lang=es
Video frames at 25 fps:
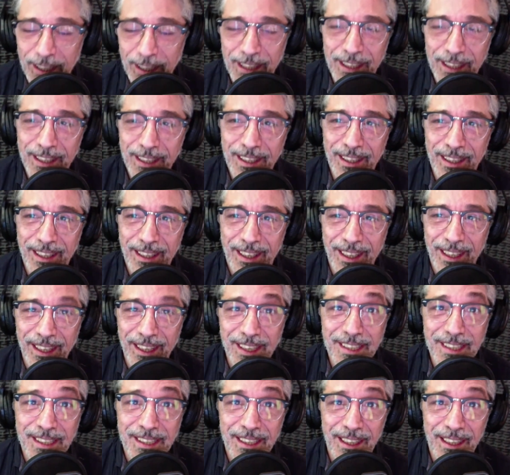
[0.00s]
eh, que
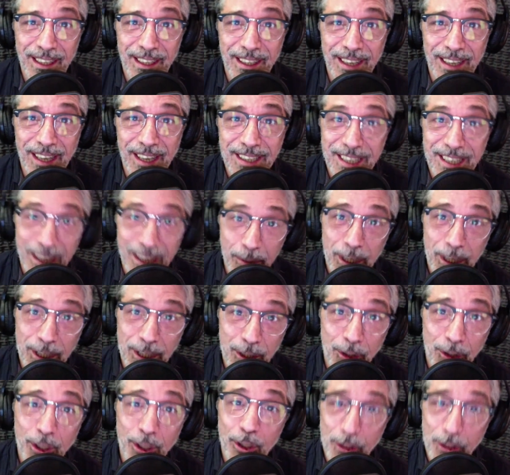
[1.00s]
es la
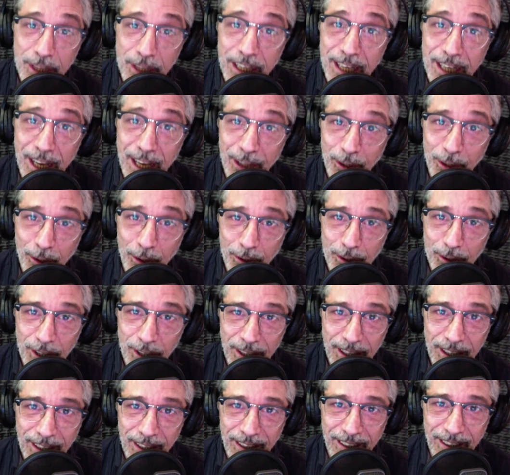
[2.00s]
celebración de los 100 años
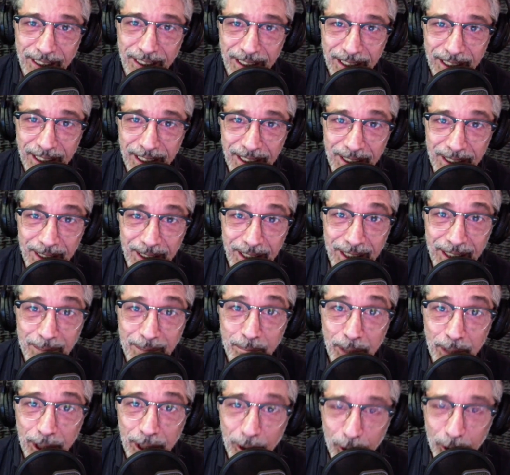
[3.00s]
desde el
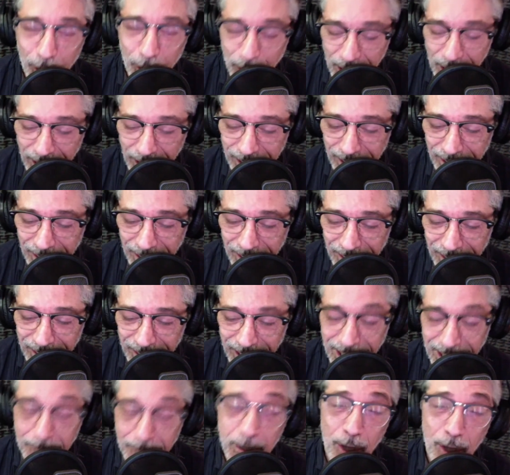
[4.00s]
invento de aquel
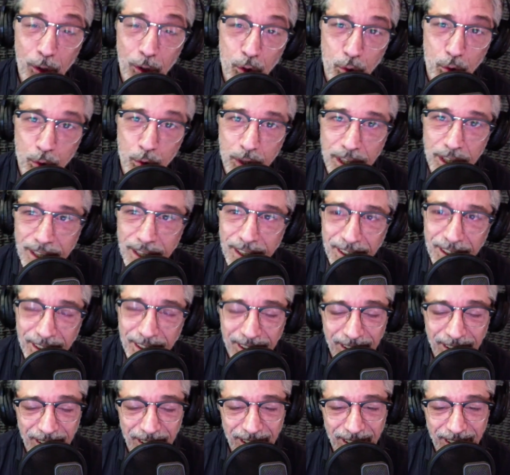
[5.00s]
Telemaco Susini,
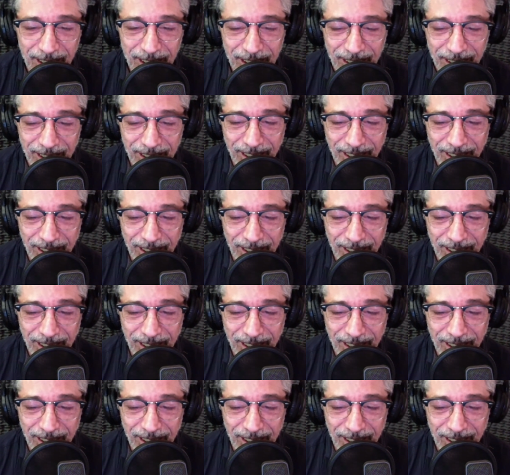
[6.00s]
eh,